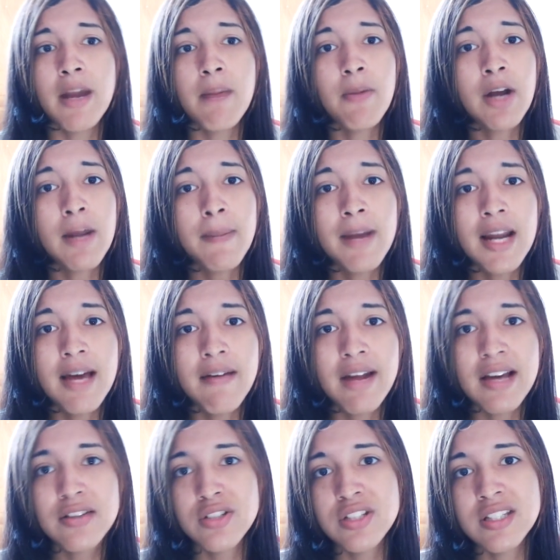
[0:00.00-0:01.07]
Pero en pocas
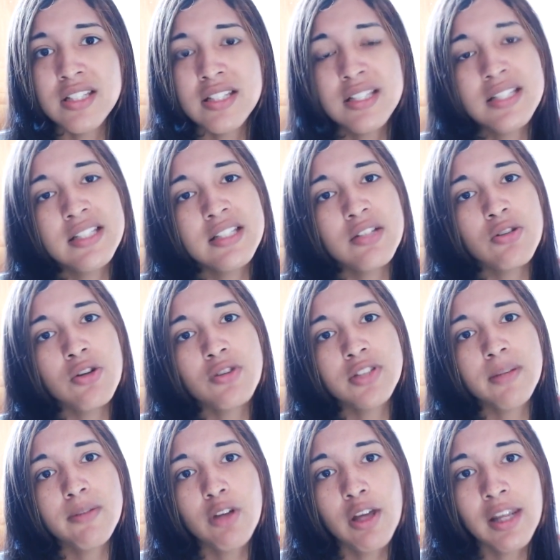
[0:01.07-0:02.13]
palabras,
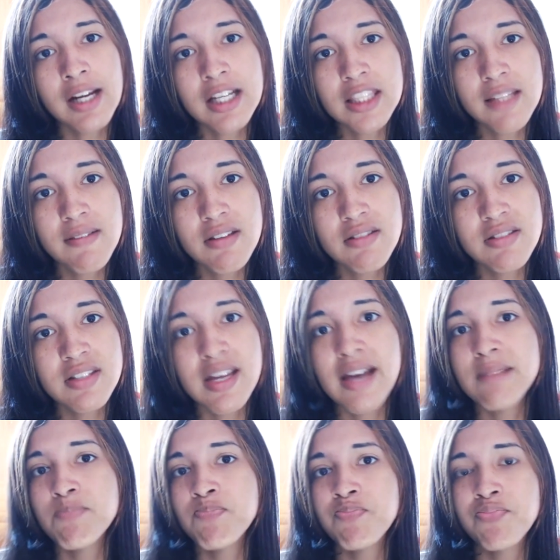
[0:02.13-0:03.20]
los servidores de CanTV se
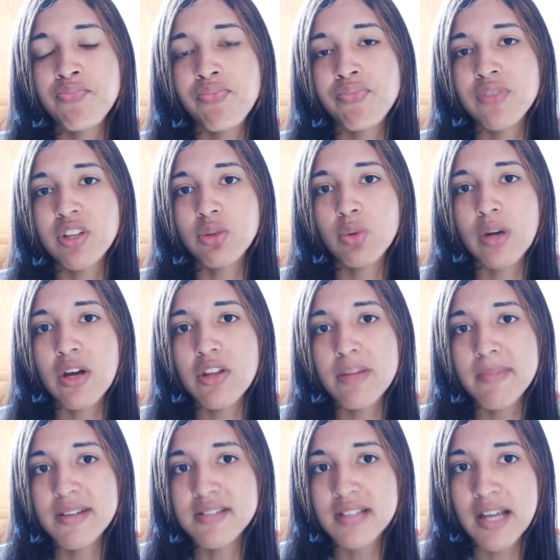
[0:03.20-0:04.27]
han saturado
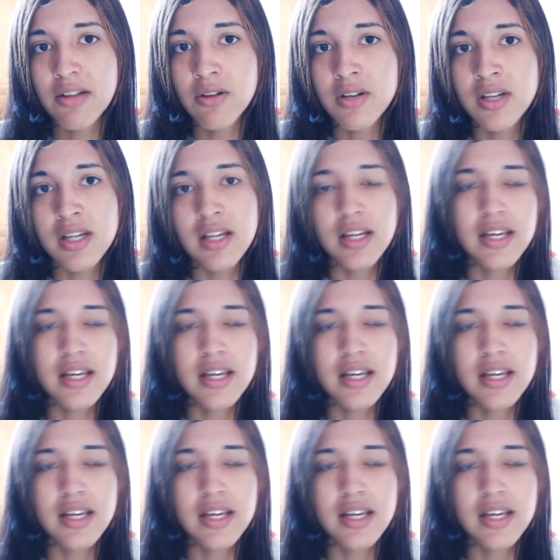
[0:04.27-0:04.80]
demasiado